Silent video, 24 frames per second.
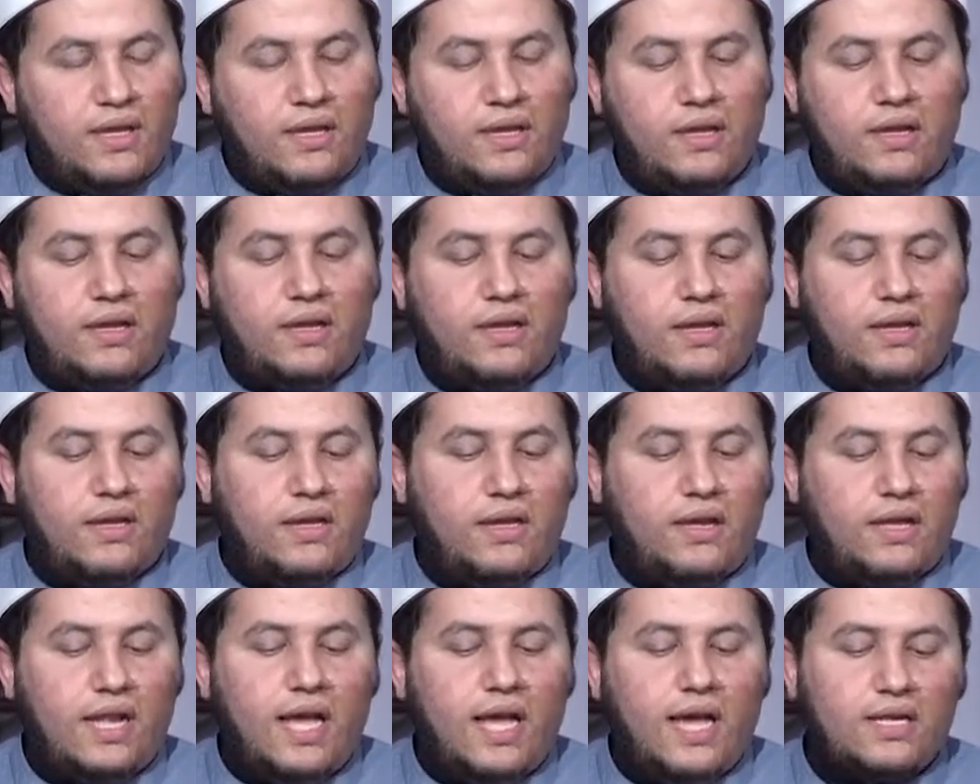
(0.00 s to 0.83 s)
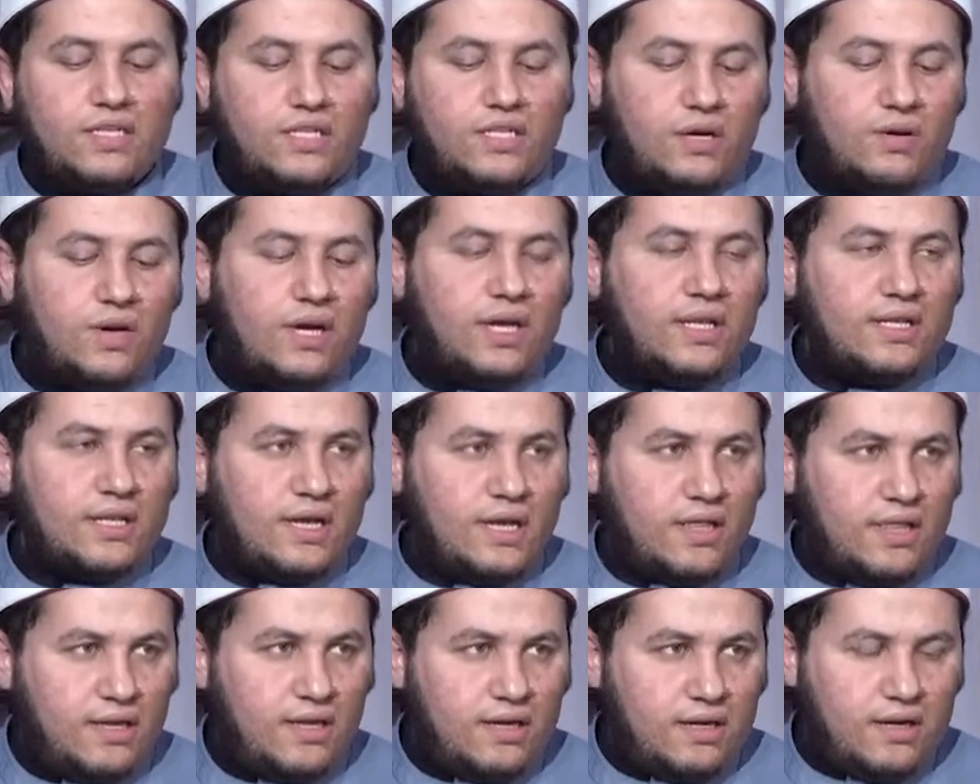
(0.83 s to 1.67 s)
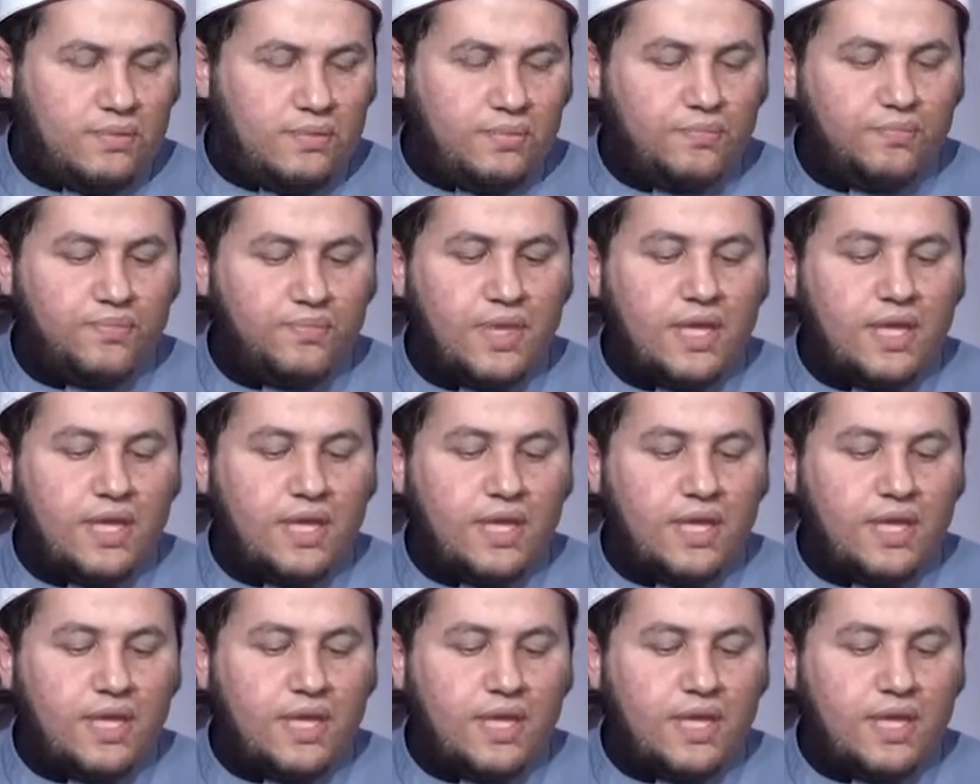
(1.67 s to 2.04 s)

آه، لها شواهد كثيرة